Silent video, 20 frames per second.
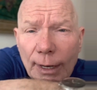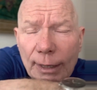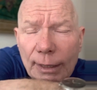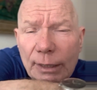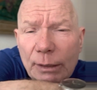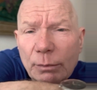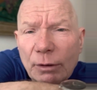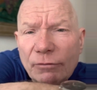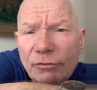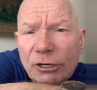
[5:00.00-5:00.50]

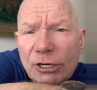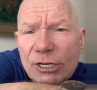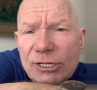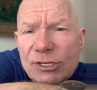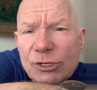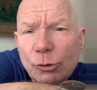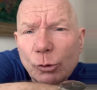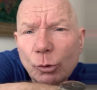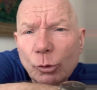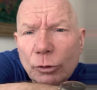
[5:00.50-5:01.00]
Immer wieder
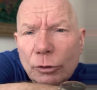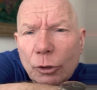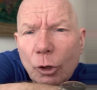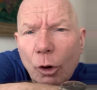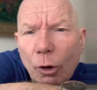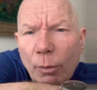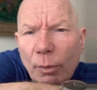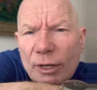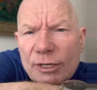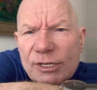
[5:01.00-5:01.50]
zur Ruhe
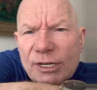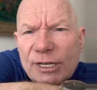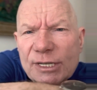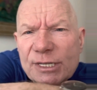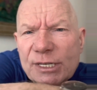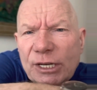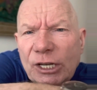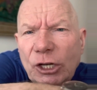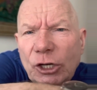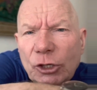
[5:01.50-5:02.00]
kommen, also das
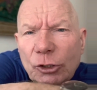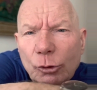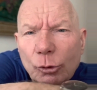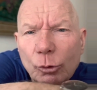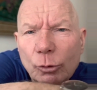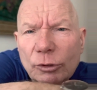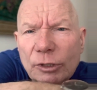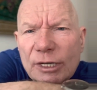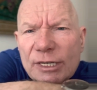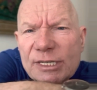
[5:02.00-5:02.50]

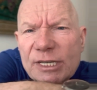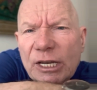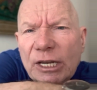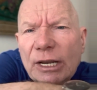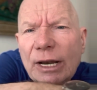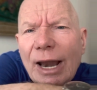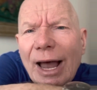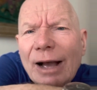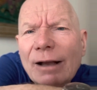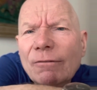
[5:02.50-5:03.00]
Nicht-Tun, das sich
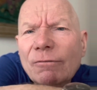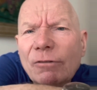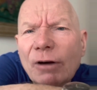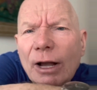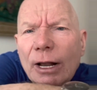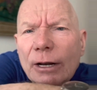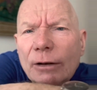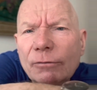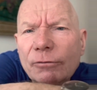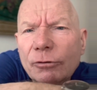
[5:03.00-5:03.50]

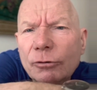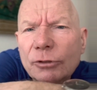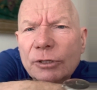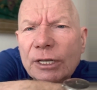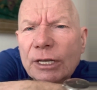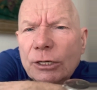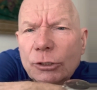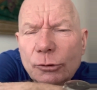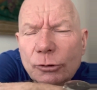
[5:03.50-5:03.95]
langweilen für ein Kind